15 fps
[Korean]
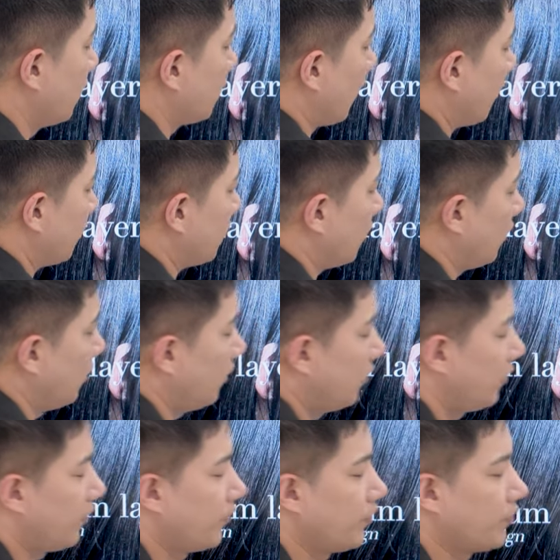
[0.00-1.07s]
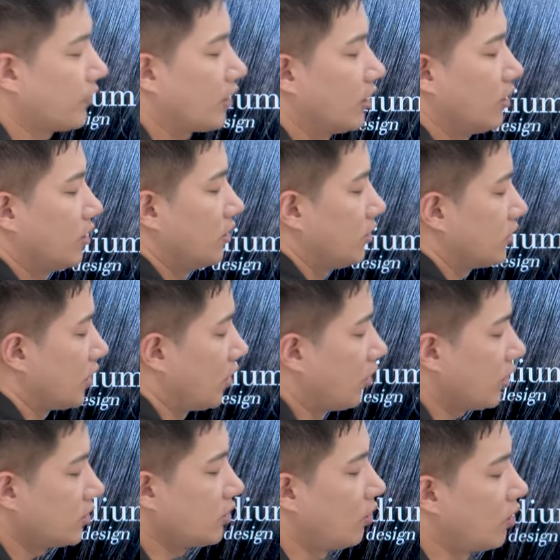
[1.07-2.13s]
잡죠. 자
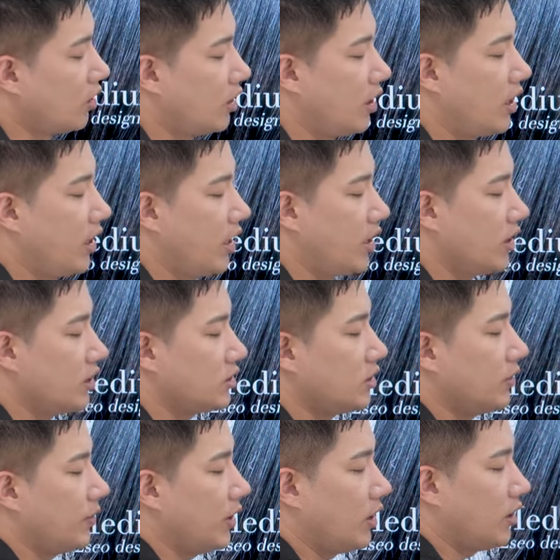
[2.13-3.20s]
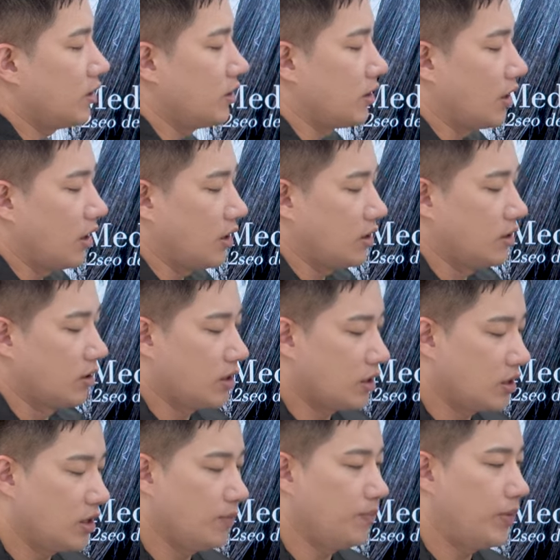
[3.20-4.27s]
여기서 원래 CBA는 약간 이렇게
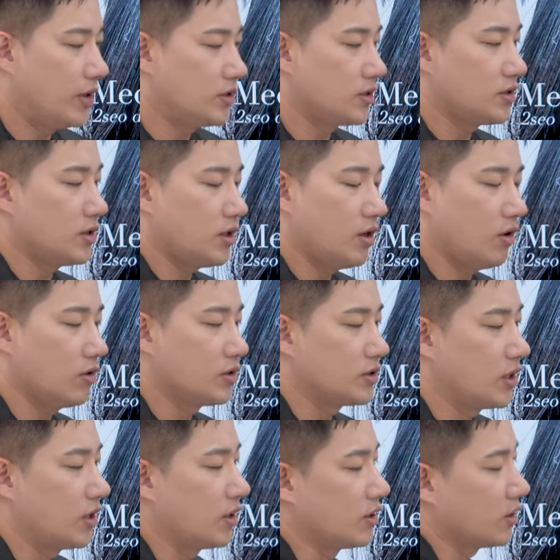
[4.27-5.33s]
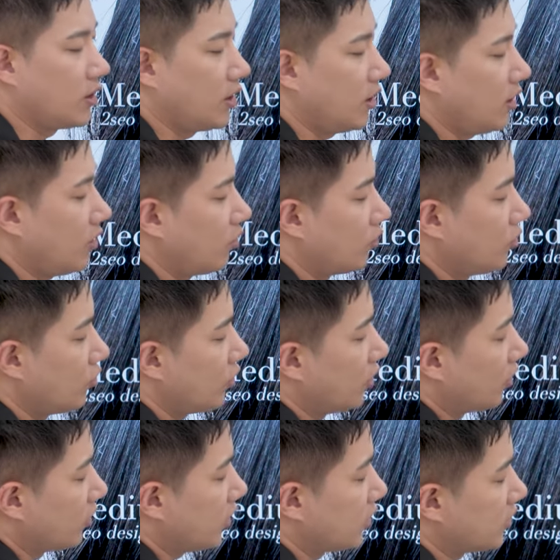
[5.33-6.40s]
킵해서 스퀘어로 자르는데 오늘 우리는
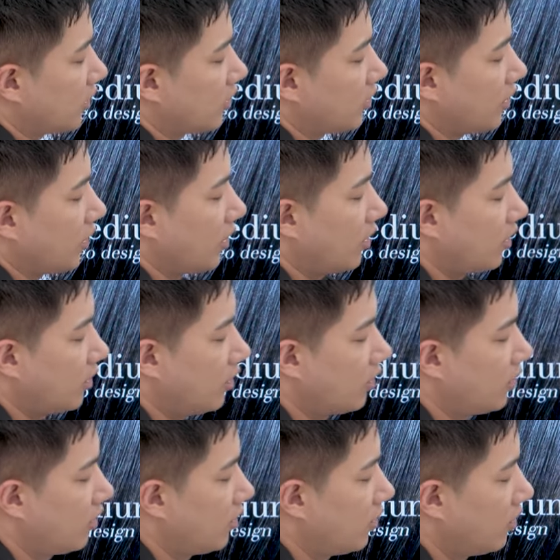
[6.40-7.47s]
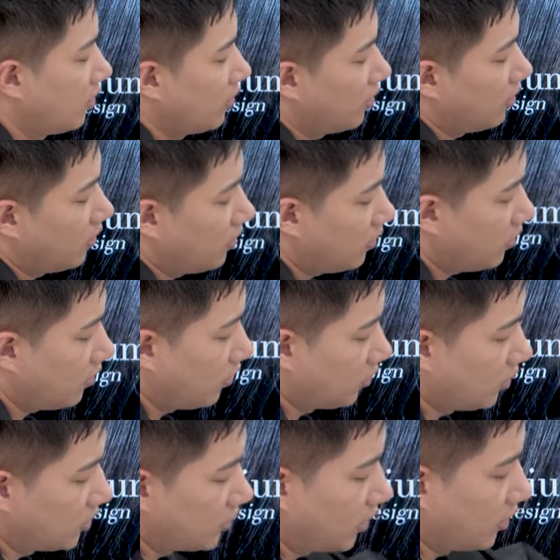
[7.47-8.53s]
어떻게 자르냐?
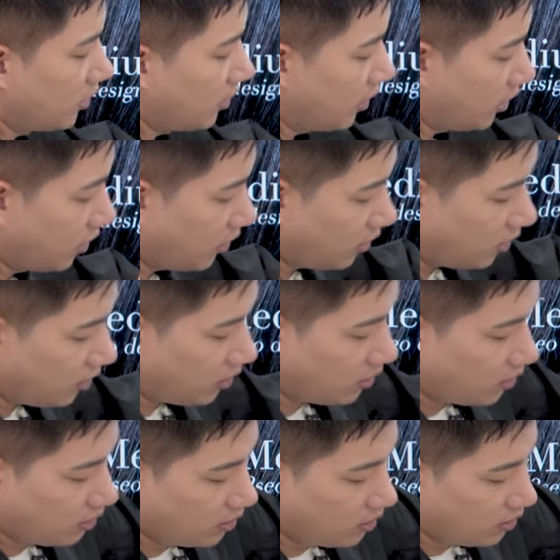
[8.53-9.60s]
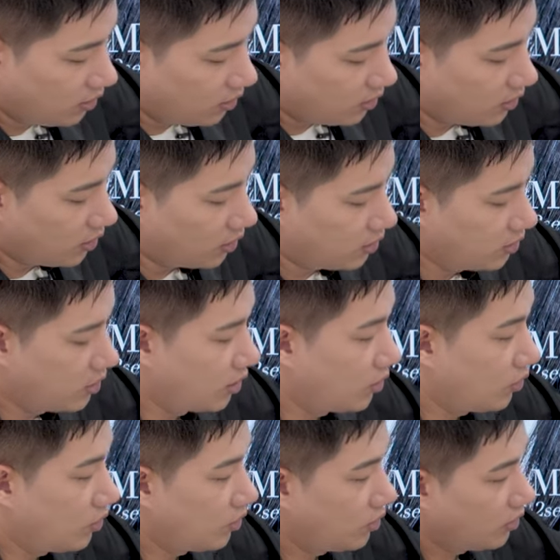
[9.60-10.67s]
어떻게 자르냐? 그냥
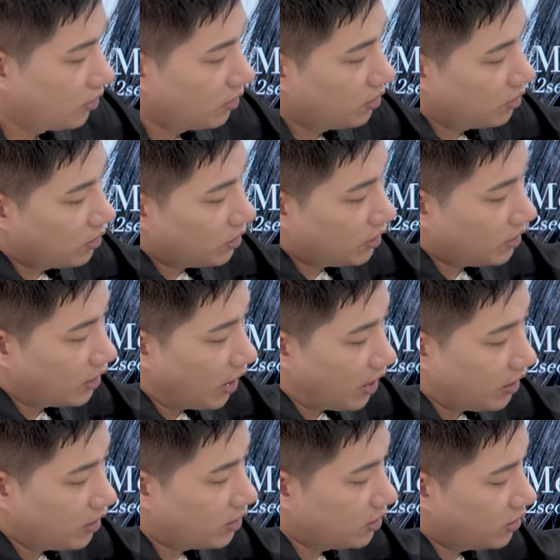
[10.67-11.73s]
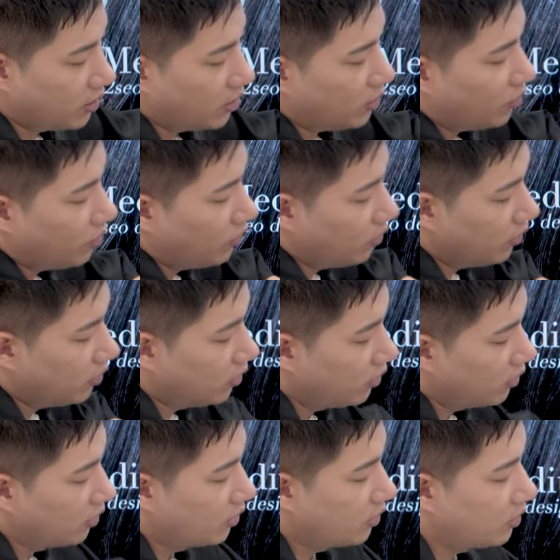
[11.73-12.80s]
그대로 이 라인 그대로
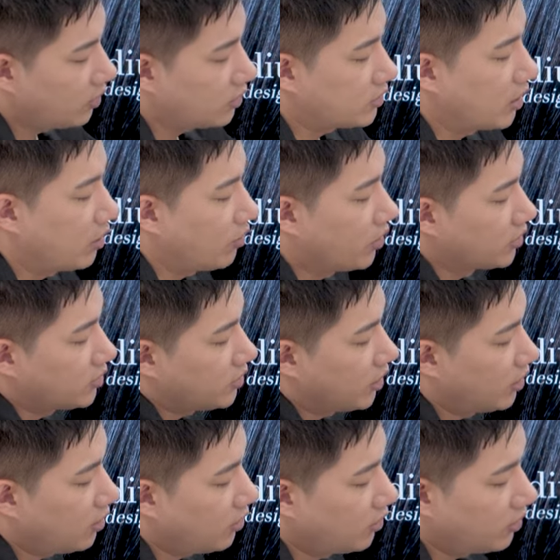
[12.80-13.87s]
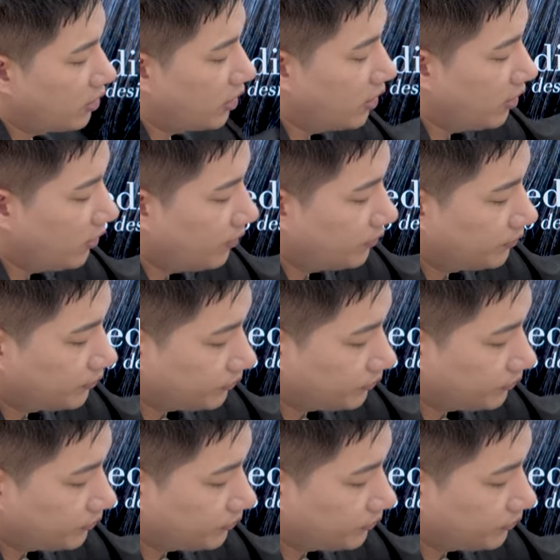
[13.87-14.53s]
잡고 와서 자를 건데